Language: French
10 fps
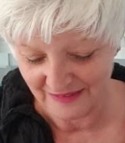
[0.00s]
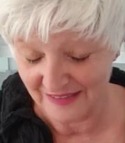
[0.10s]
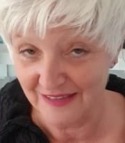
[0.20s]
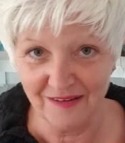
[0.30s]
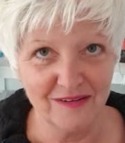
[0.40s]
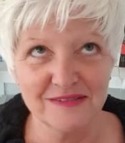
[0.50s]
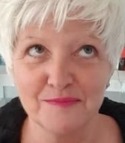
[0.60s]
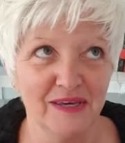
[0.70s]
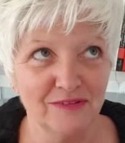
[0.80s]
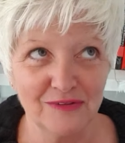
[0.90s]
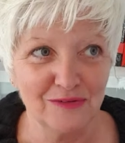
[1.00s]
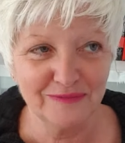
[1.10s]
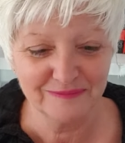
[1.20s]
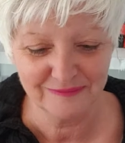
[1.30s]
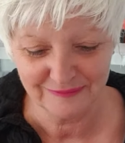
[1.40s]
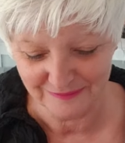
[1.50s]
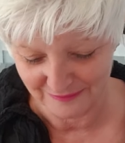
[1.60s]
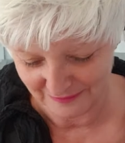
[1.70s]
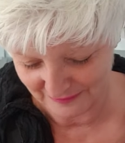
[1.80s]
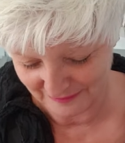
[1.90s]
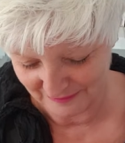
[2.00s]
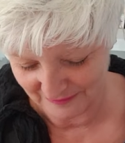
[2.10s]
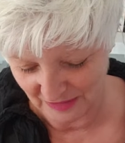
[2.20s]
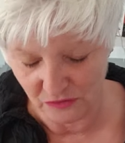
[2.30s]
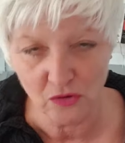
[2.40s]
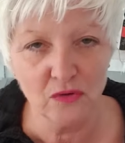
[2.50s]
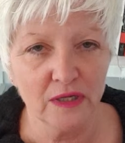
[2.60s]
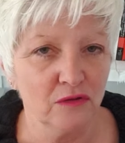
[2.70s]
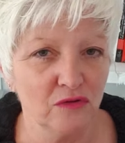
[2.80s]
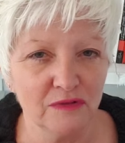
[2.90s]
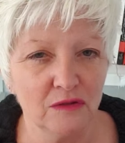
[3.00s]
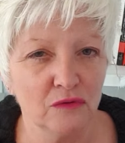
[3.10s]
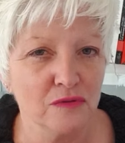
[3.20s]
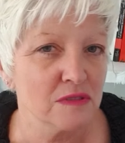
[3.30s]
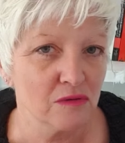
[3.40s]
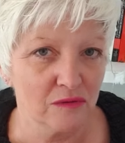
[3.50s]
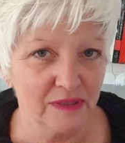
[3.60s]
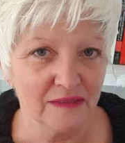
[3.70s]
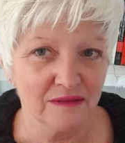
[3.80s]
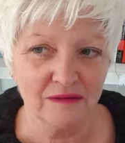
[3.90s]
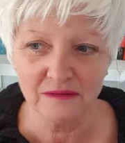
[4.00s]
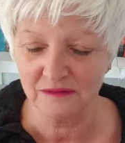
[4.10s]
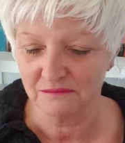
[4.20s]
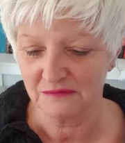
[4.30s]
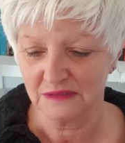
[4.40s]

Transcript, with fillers: Et euh, c'est merveilleux. Quand on regarde une vidéo, ce qu'on attend, hein.